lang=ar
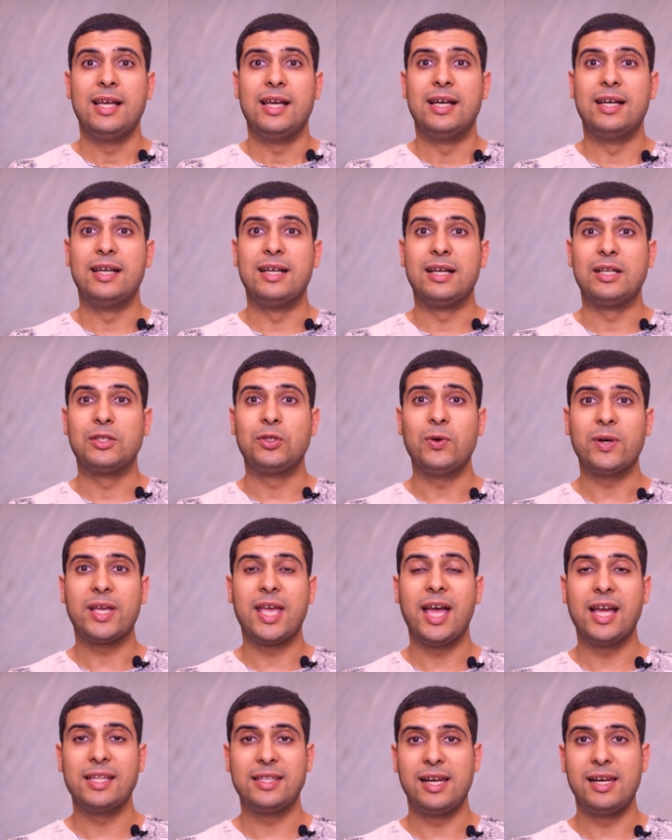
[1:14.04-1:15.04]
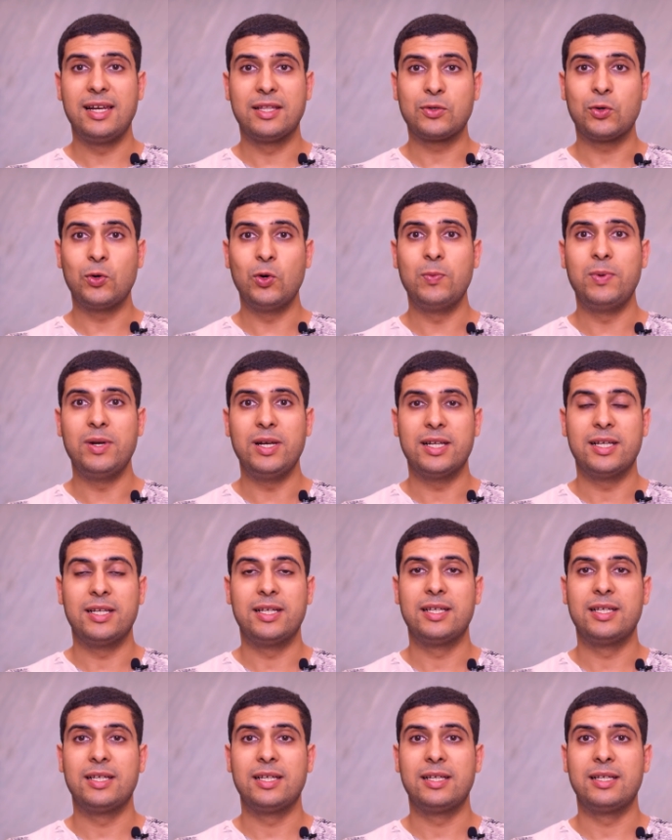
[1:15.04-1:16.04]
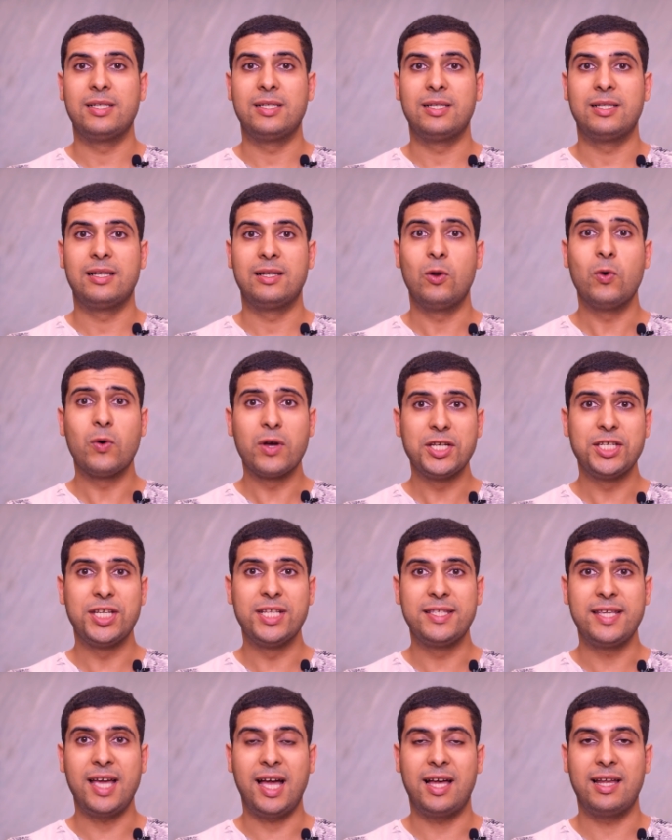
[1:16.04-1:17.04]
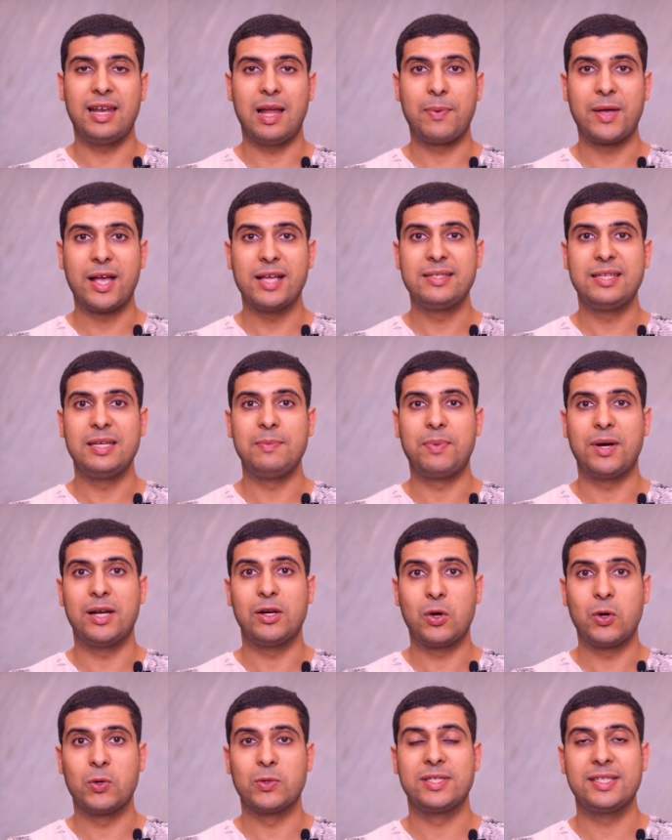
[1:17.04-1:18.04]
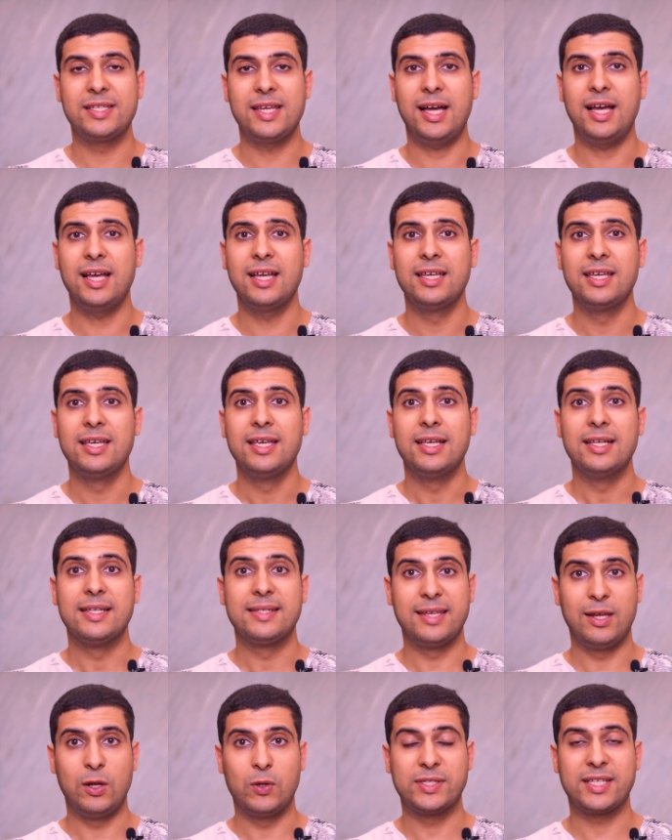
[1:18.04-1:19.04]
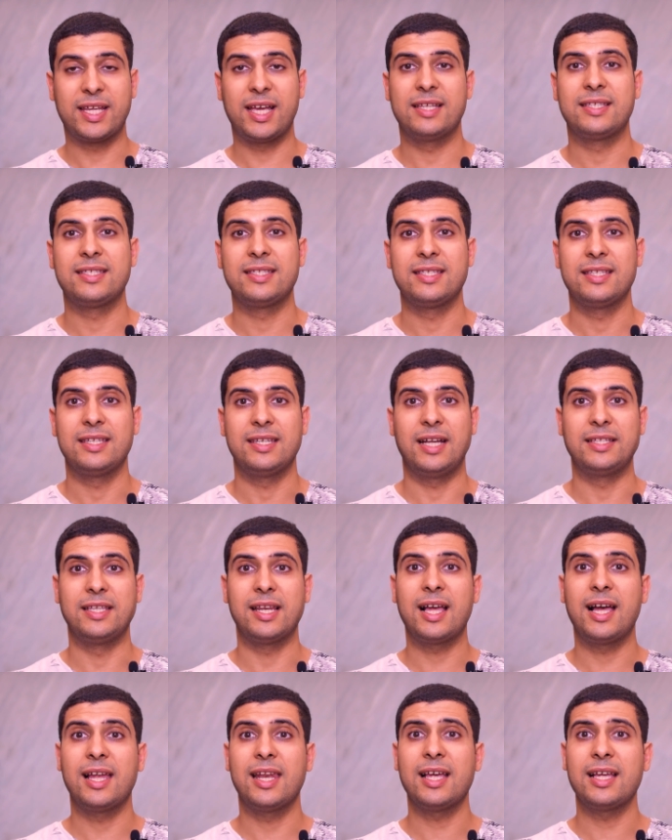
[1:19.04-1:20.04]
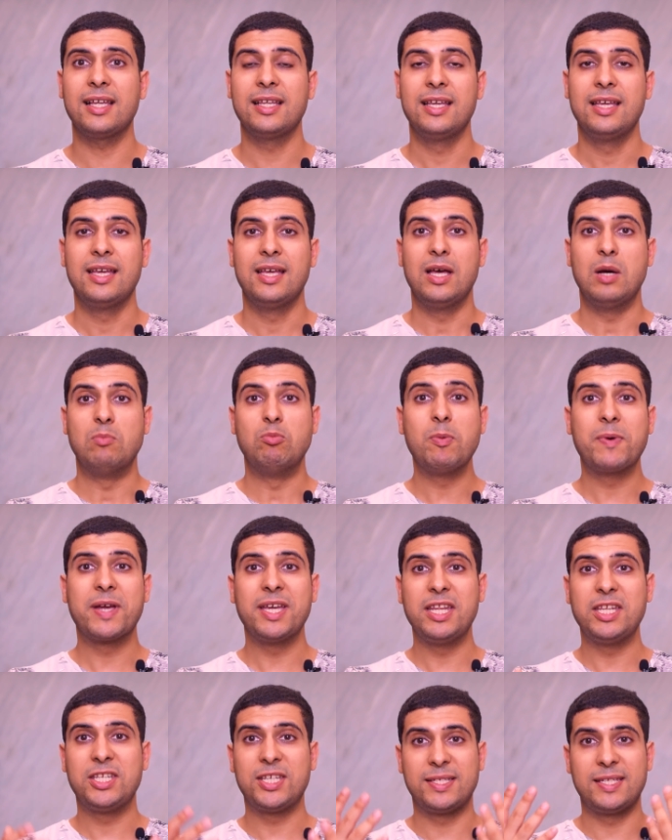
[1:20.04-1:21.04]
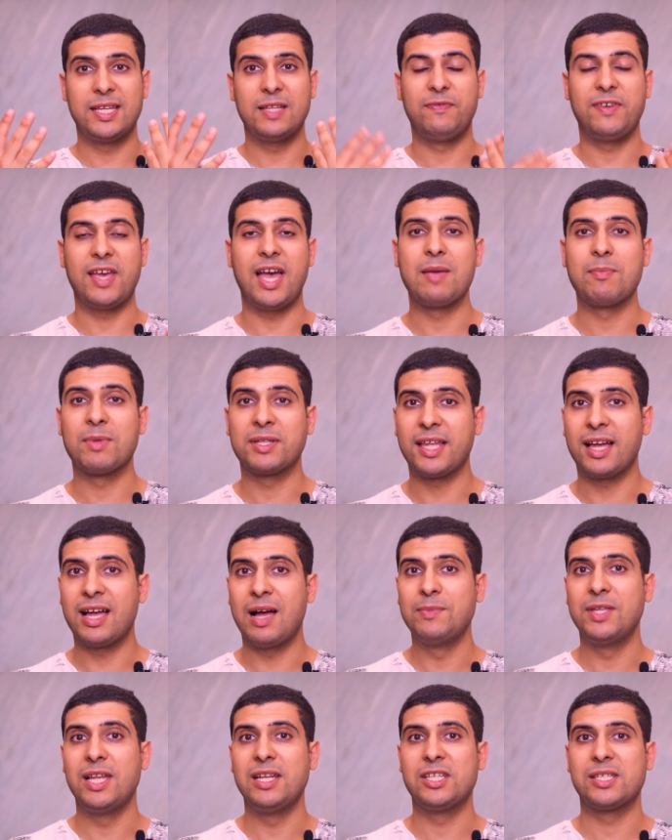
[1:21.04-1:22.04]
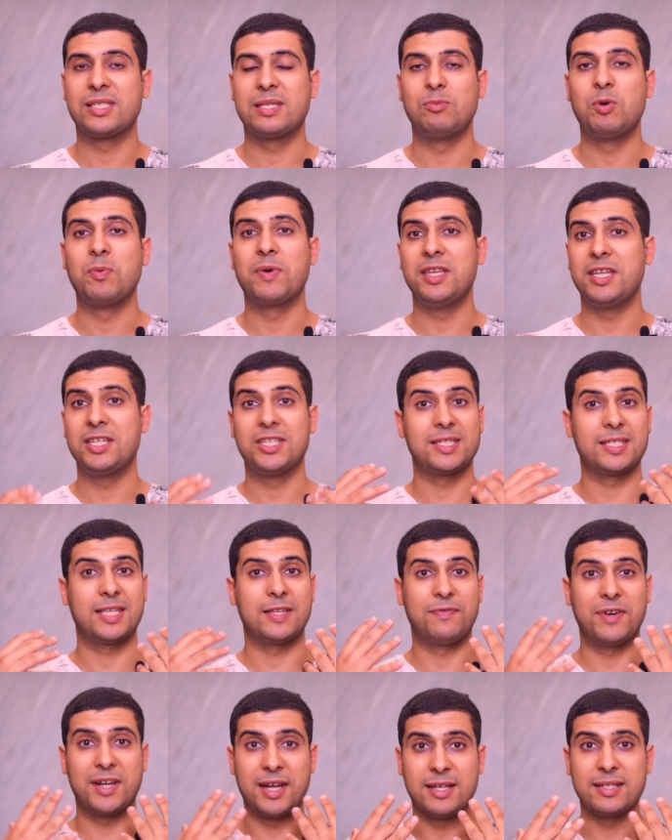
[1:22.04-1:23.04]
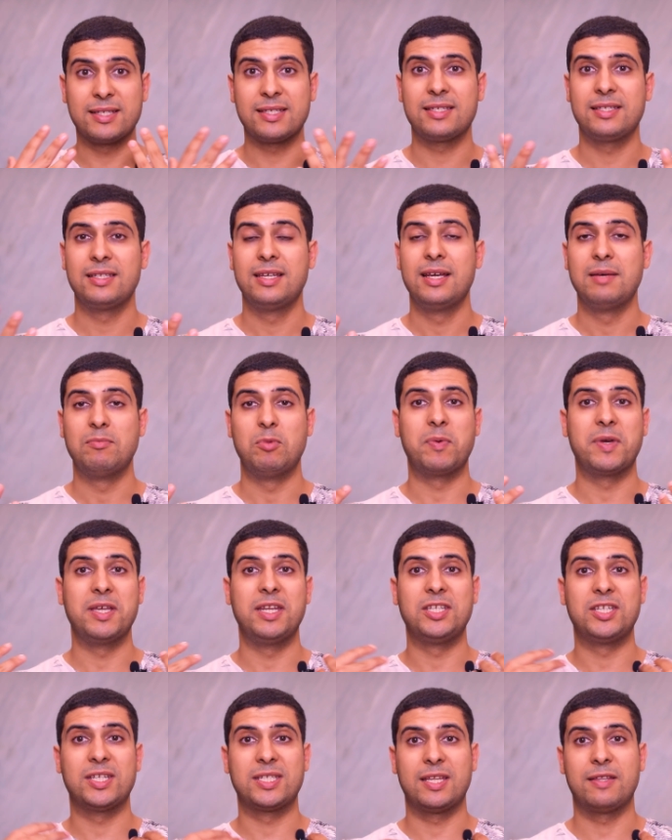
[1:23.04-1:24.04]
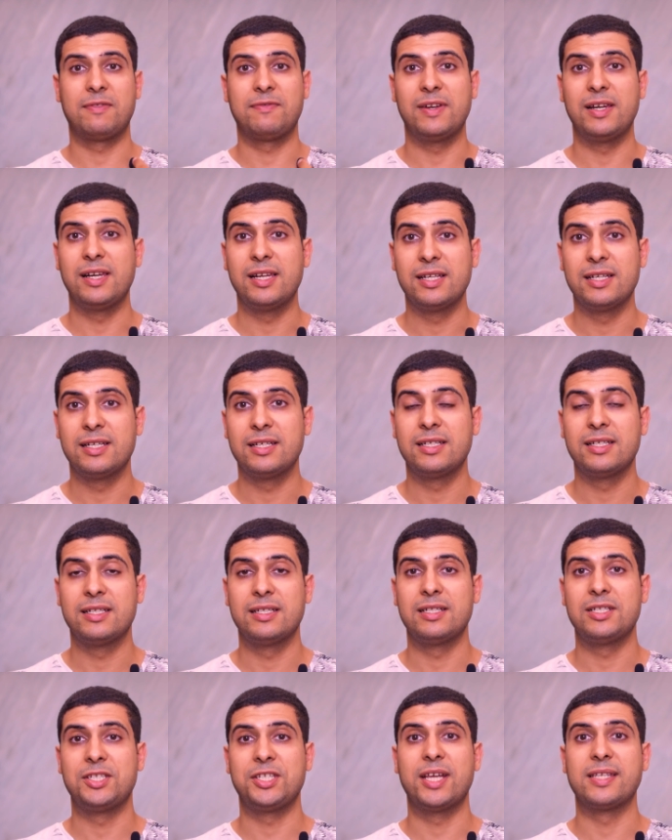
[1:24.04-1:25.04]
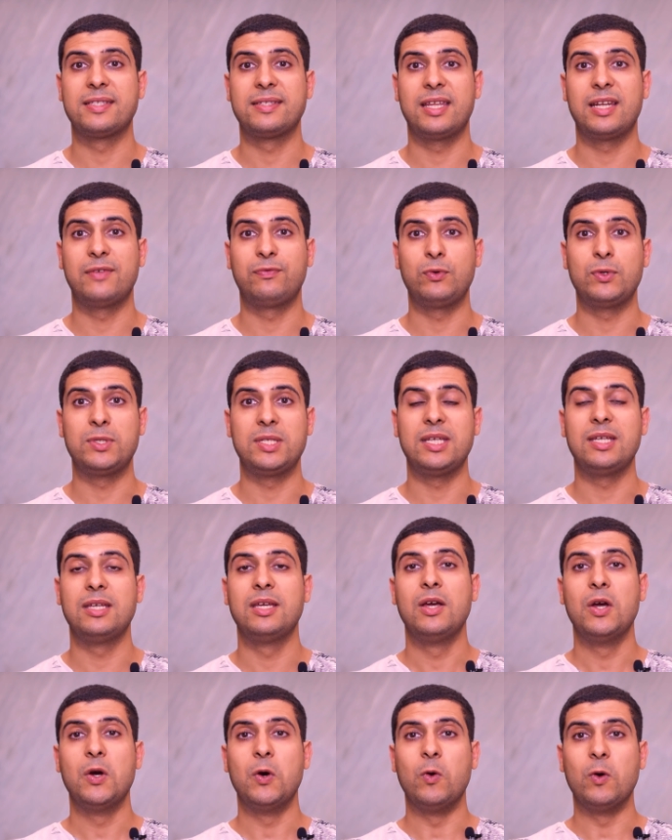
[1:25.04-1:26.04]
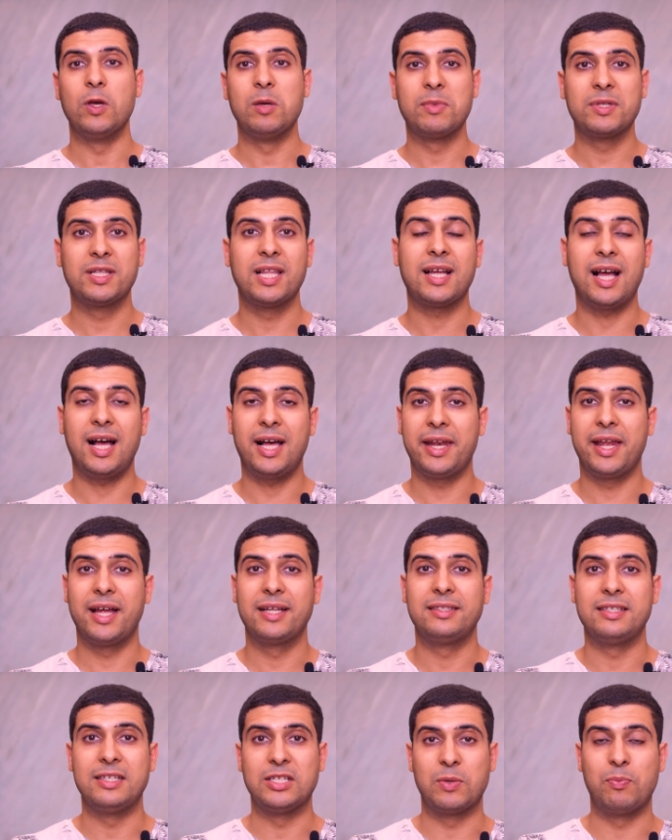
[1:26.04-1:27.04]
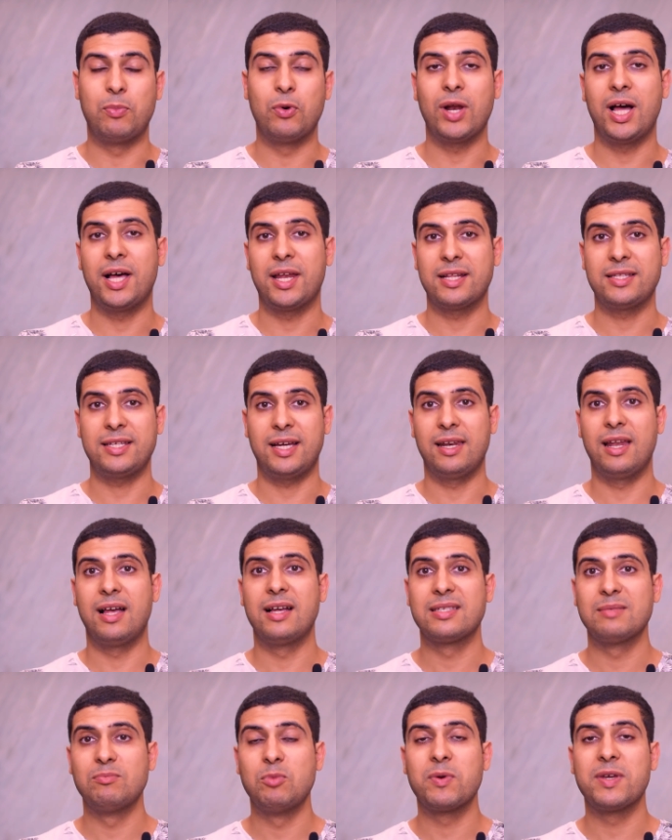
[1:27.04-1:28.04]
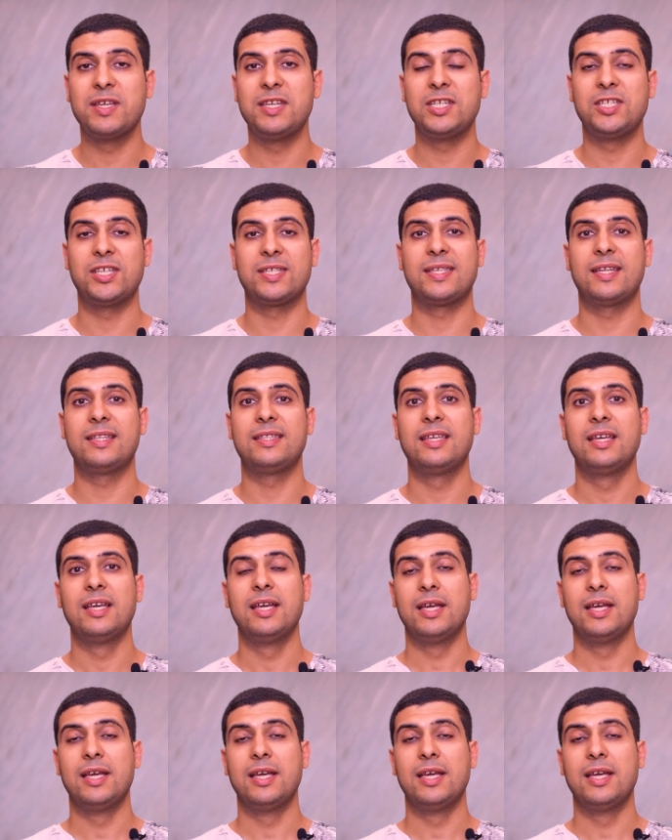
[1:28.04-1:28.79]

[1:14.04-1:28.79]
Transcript: أه euh, دونك هذا التروبل أه euh، لوريجين تاعه لا برينسيبال كوز تاعه سي لو ستريس يعني القلق ممكن يتجسد في اي منطقه من الجسم ممكن يتجسد في الراس ممكن يتجسد في الجهاز آه، التنفسي ويمد لك اعراض يشبه الاعراض تاع لازم ممكن يتجسد